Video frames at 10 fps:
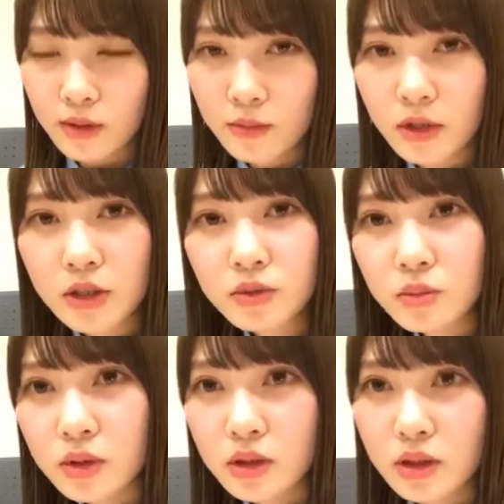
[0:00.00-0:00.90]
でも大
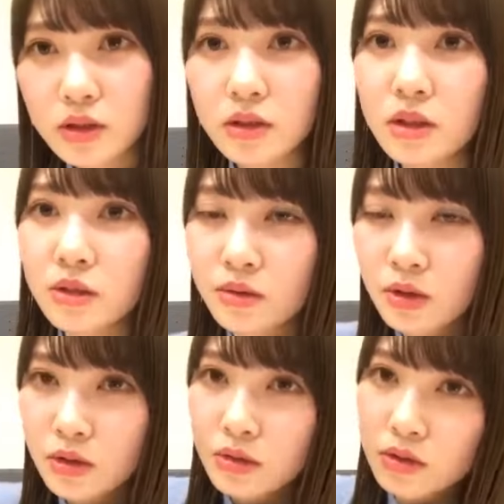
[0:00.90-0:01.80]
丈夫だった、全然。
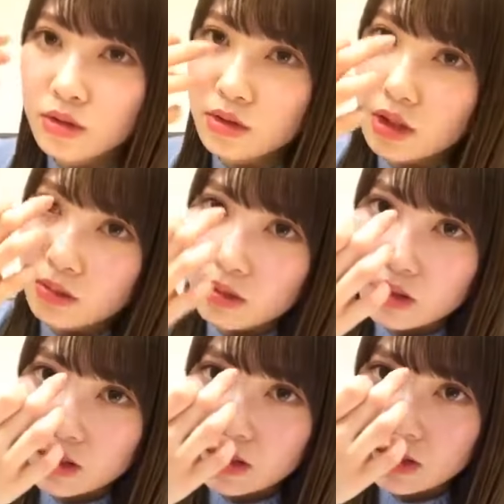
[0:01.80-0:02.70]
その後すぐ騎馬
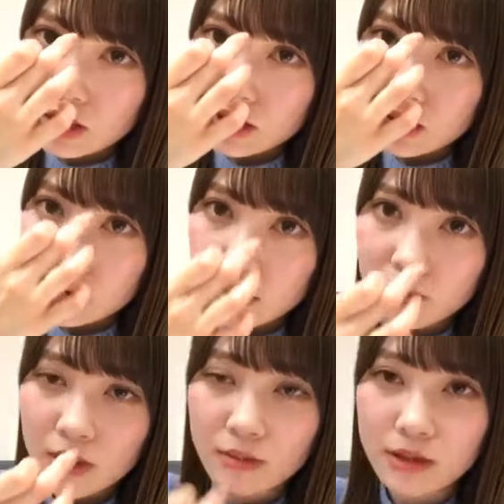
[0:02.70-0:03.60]
戦したし、
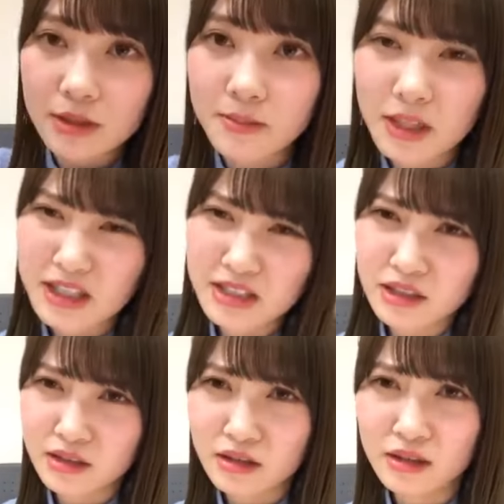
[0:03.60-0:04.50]
でも騎馬戦負け
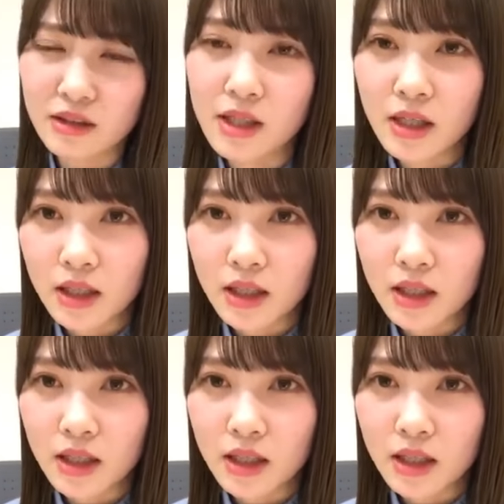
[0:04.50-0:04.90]
ちゃった。